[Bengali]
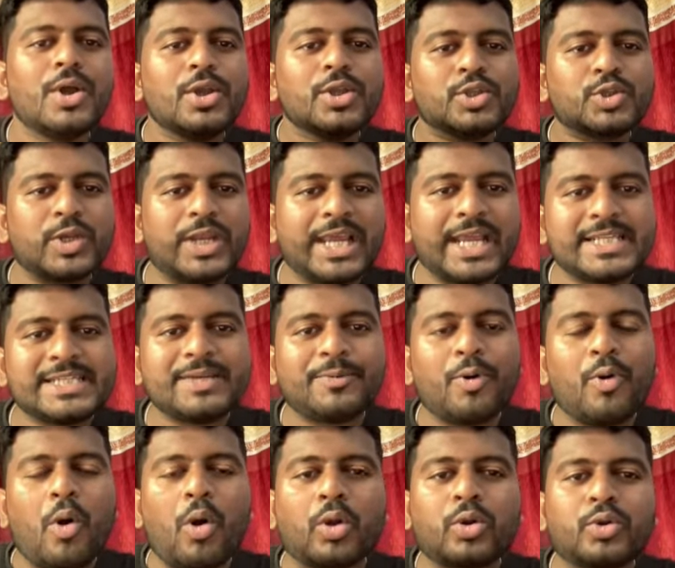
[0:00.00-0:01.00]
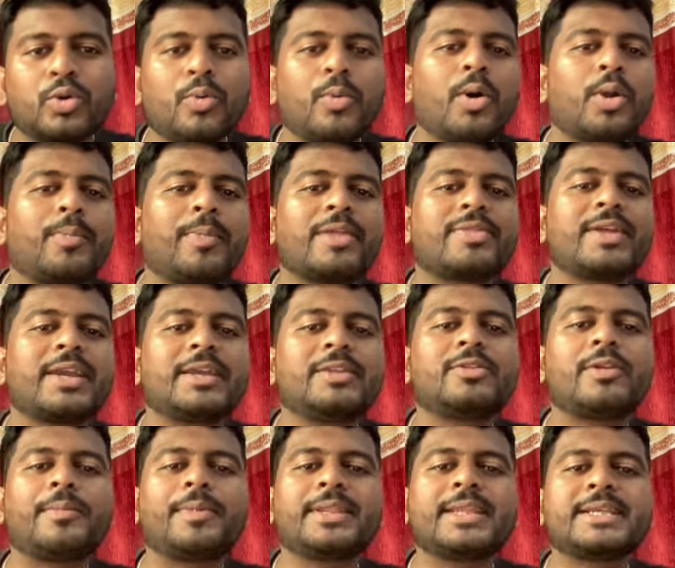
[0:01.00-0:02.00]
চলে গেছে এবং অক্টোবর মাসে
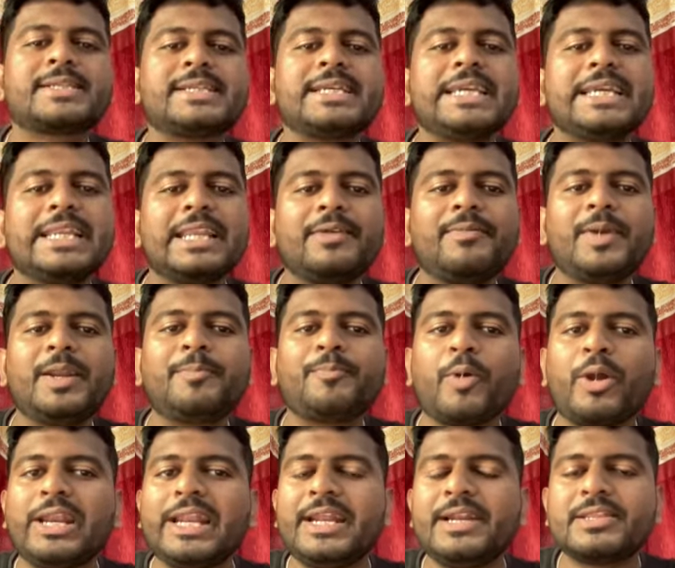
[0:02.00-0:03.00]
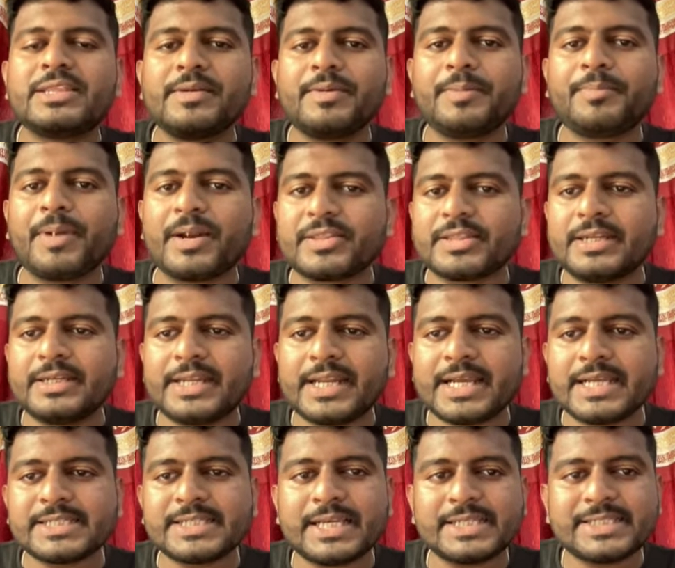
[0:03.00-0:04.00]
কিন্তু আমরা দেখছি ইলেভেন পয়েন্ট এইট সেভেন পার্সেন্টের
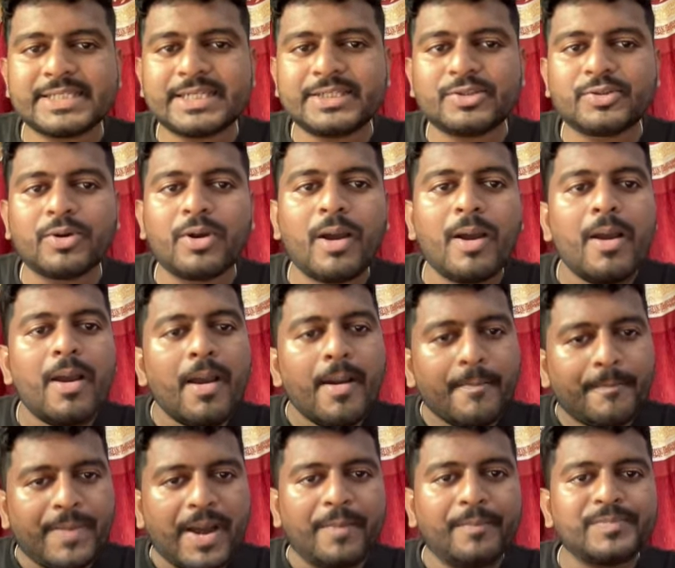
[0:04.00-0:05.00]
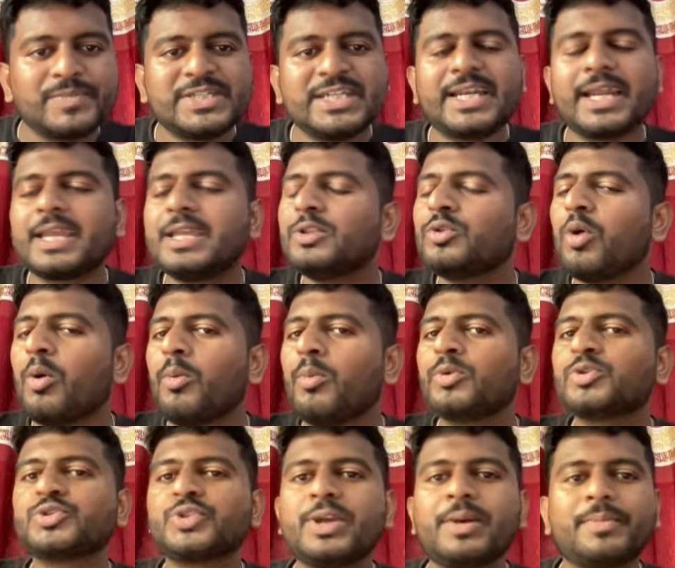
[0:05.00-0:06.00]
কাছাকাছি কিন্তু পাম্প যেটা কিন্তু
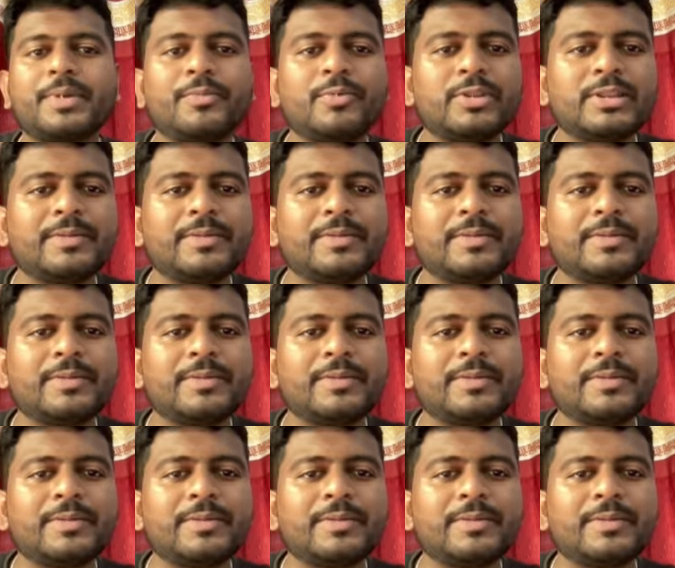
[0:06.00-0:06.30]
অবশ্যই আমরা বলতে